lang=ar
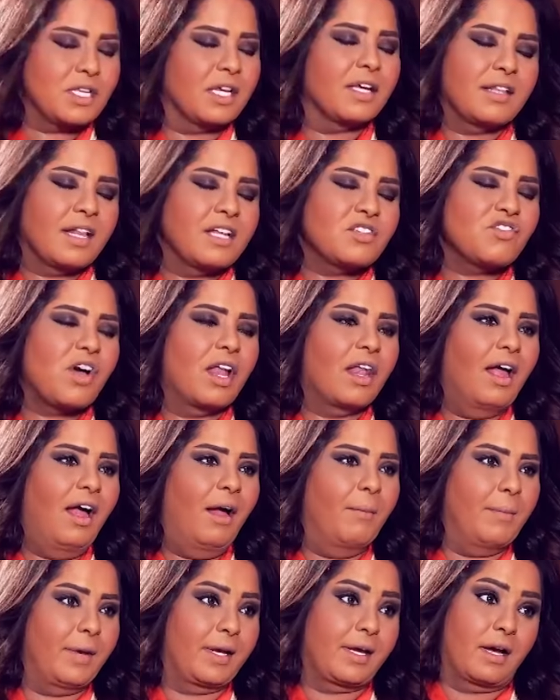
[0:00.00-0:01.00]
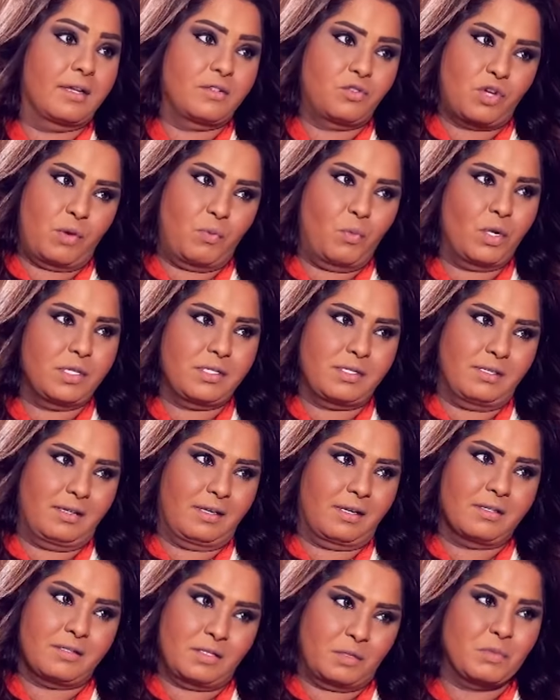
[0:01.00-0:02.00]
قلت ان شاء الله عمي كان كم
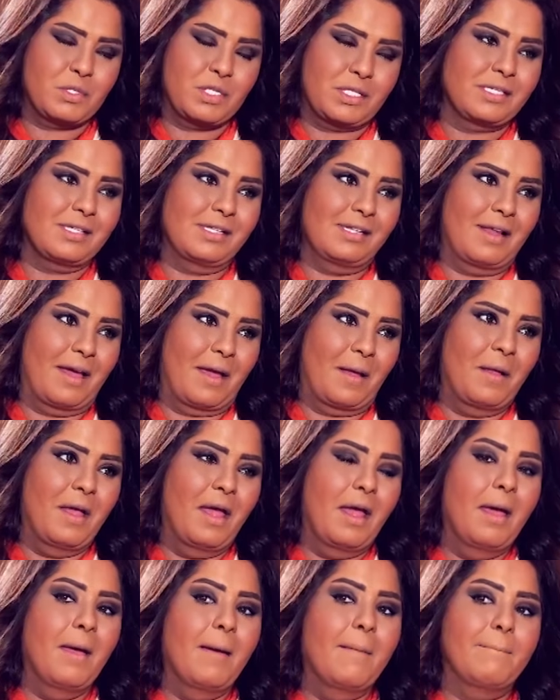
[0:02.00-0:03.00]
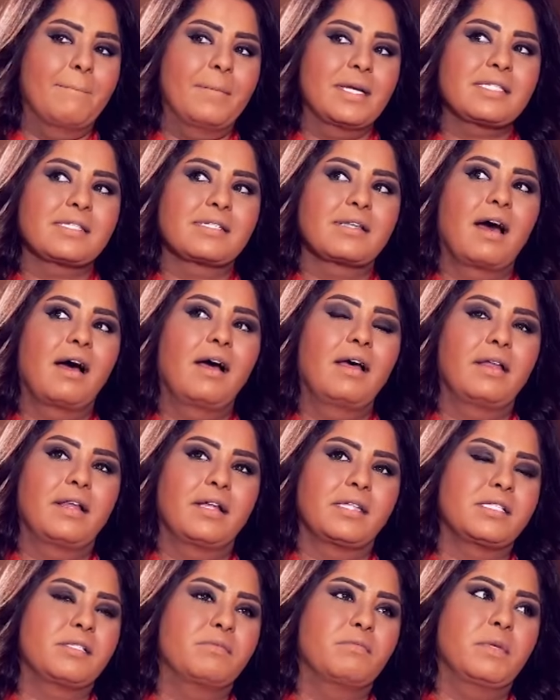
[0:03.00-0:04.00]
وزنك كنت متينه بس
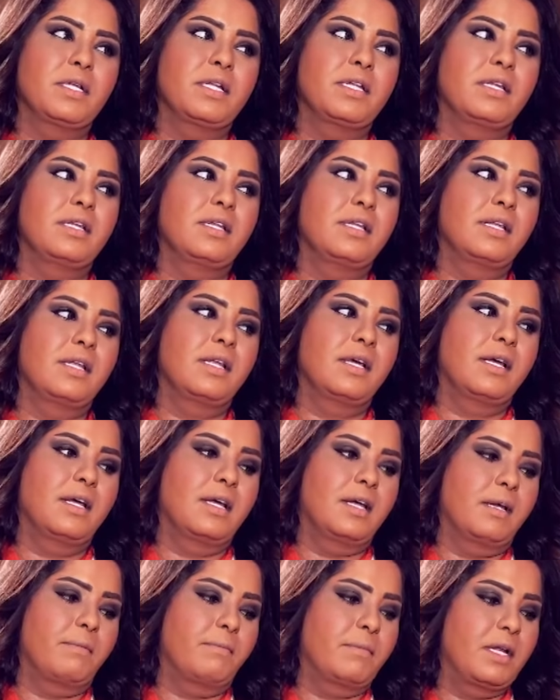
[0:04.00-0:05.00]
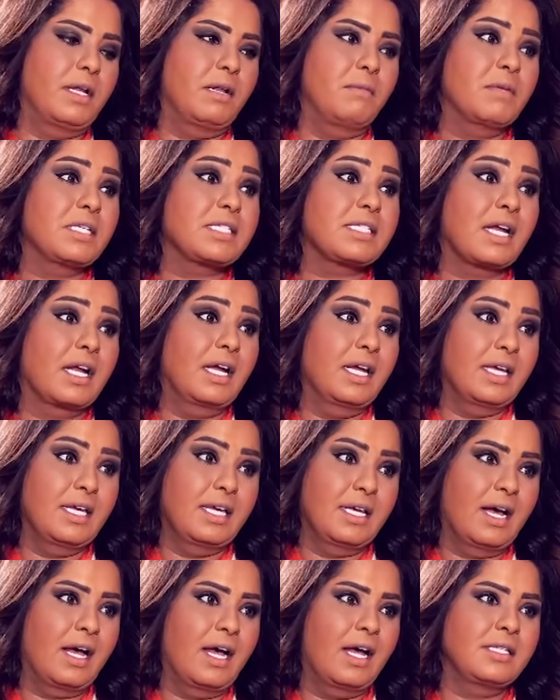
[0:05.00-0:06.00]
كانت من من
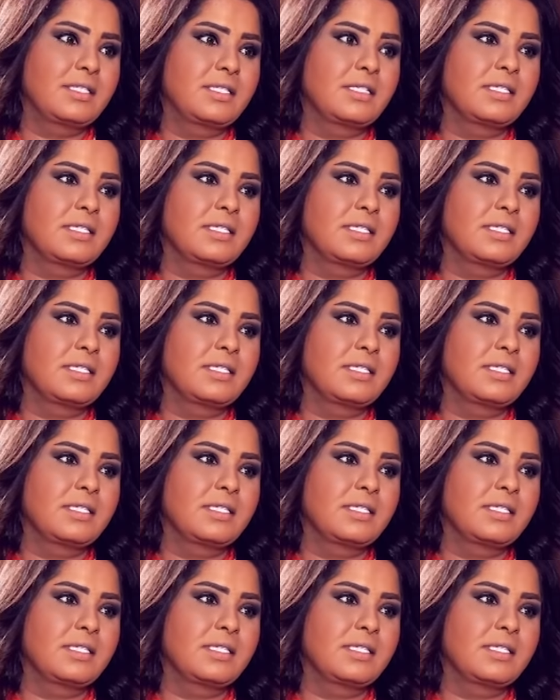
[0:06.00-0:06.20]
المسرحيات